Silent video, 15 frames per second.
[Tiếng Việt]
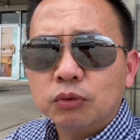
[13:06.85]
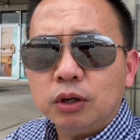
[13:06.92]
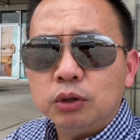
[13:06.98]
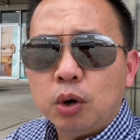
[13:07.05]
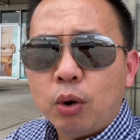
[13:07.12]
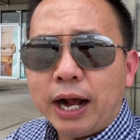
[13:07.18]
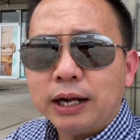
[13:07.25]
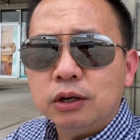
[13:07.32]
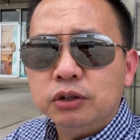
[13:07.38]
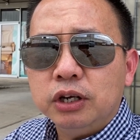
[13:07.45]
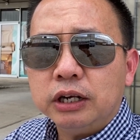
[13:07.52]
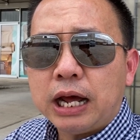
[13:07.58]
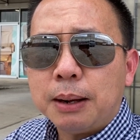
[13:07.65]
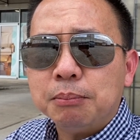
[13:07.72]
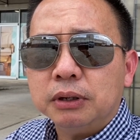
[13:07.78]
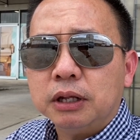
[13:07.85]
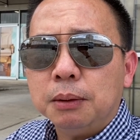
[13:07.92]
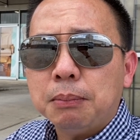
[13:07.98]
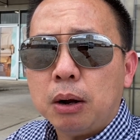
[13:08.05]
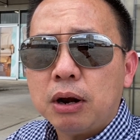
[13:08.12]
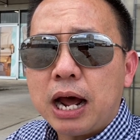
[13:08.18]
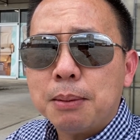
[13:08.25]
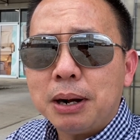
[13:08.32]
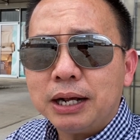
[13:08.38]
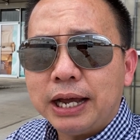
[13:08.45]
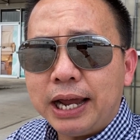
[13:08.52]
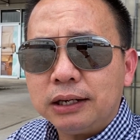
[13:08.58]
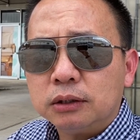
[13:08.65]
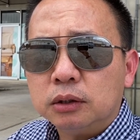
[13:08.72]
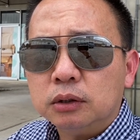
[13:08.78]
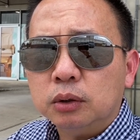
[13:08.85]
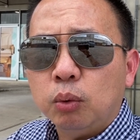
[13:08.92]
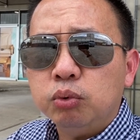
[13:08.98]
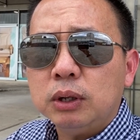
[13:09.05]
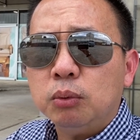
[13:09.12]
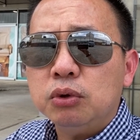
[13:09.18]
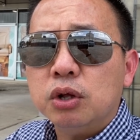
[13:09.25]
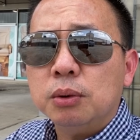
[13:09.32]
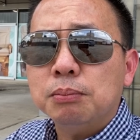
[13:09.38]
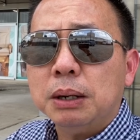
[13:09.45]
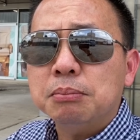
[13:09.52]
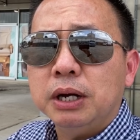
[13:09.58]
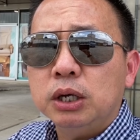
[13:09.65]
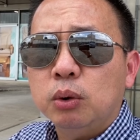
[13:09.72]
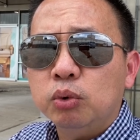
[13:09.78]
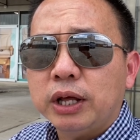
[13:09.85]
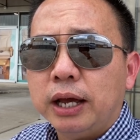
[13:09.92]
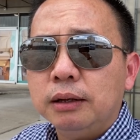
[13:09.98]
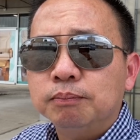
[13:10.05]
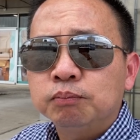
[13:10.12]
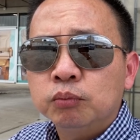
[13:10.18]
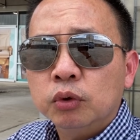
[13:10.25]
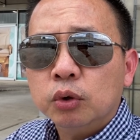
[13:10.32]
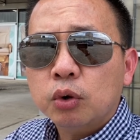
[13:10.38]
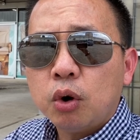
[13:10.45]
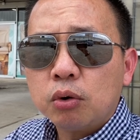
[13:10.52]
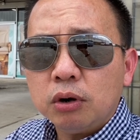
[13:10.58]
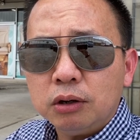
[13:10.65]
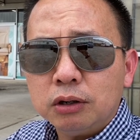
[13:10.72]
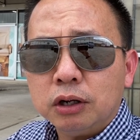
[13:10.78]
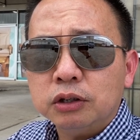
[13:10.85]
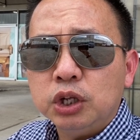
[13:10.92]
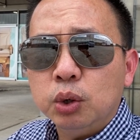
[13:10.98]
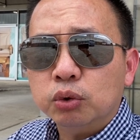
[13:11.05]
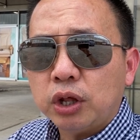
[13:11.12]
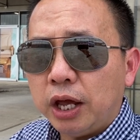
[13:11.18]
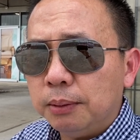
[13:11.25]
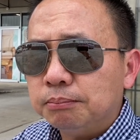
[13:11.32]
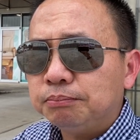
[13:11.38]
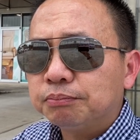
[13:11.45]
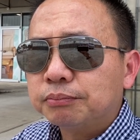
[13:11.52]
đồ ăn người Việt Nam mình thì bao la bát ngát cũng giống như bánh mì cũng vậy có rất là nhiều tiệm